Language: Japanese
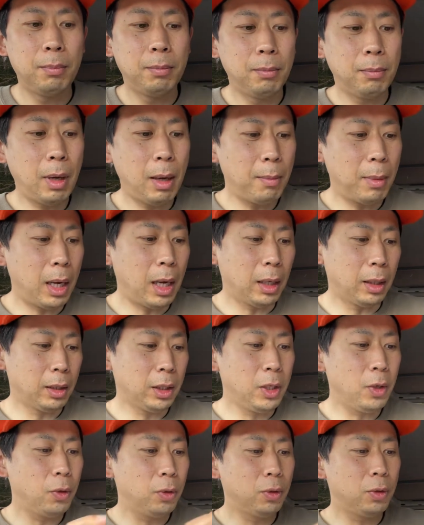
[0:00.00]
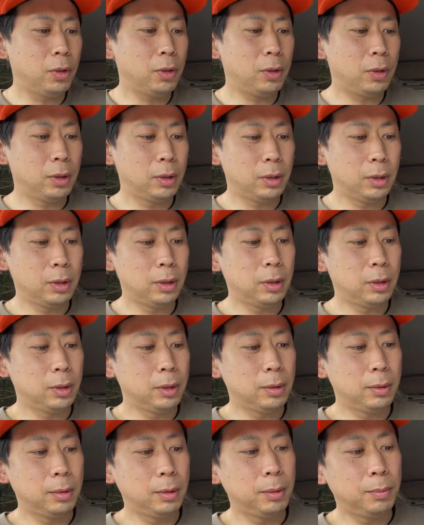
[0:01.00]
まあまあ日本の
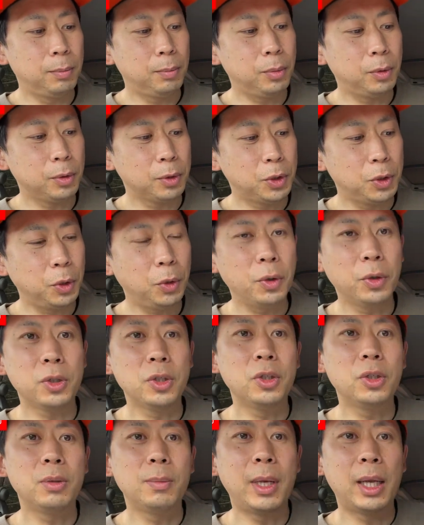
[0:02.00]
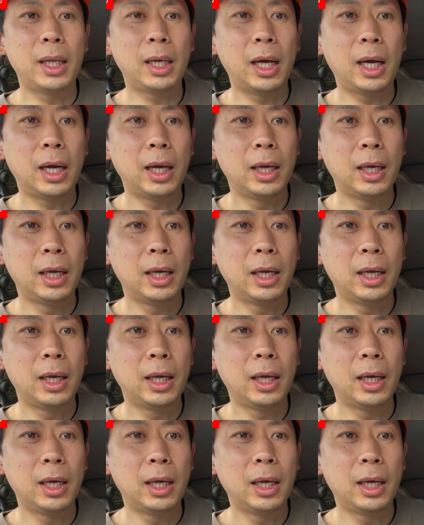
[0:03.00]
もう超有名な